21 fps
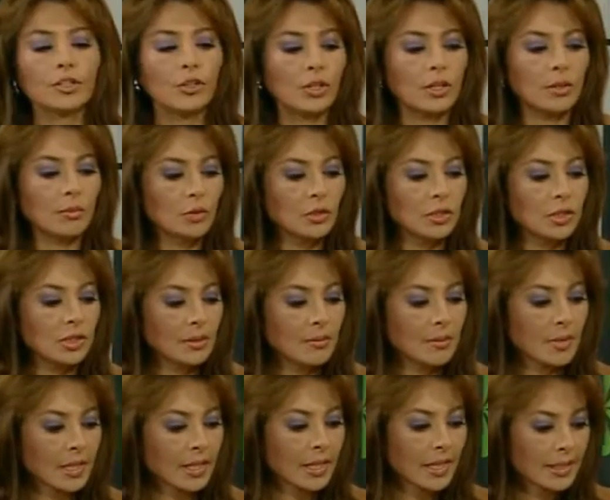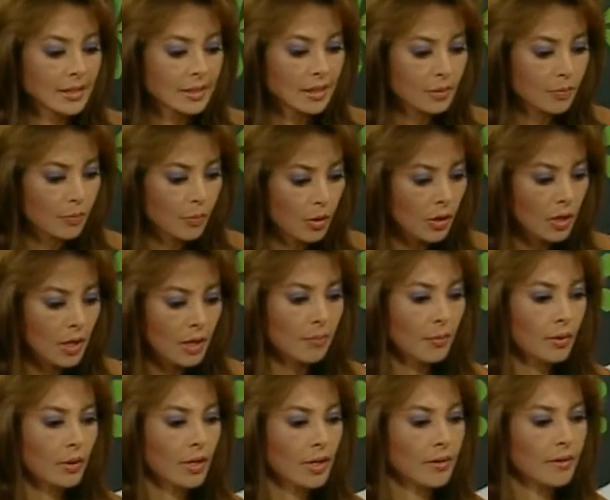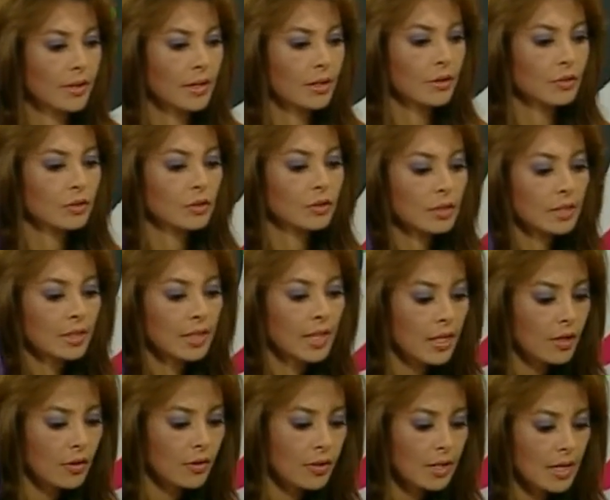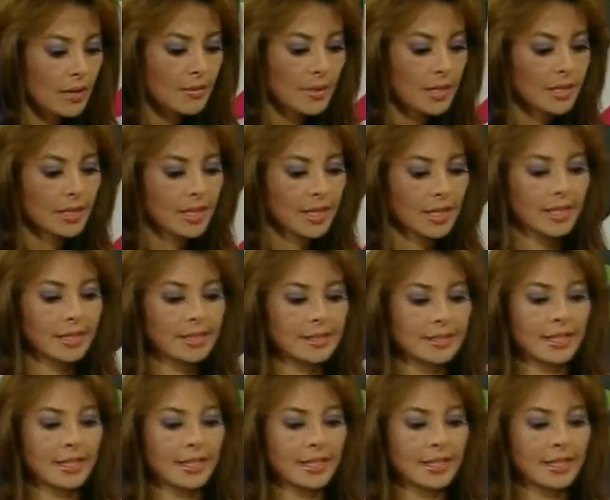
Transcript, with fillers: señores, muchísimas gracias, Paul, por habernos dado realmente